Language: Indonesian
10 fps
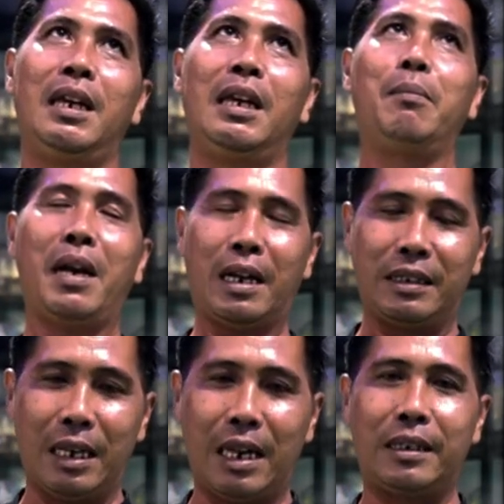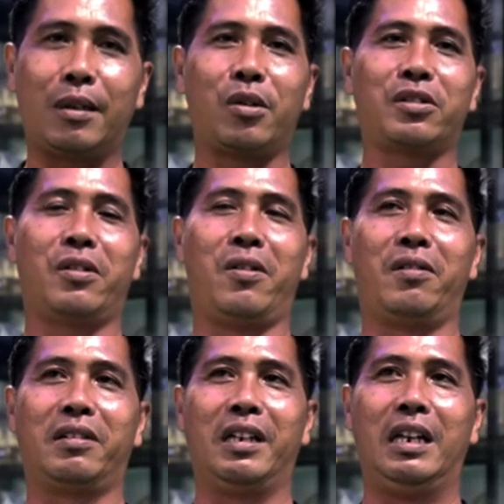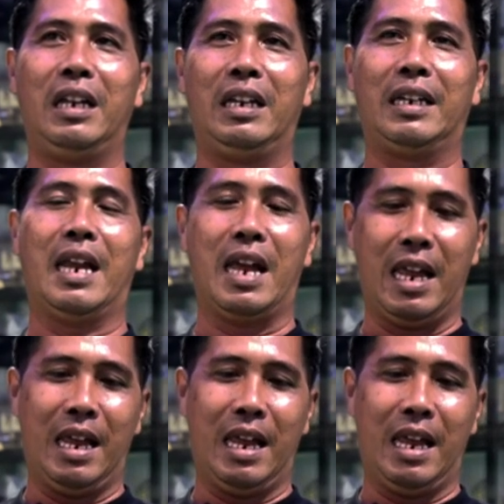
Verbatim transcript: emang kadang ada kosong nah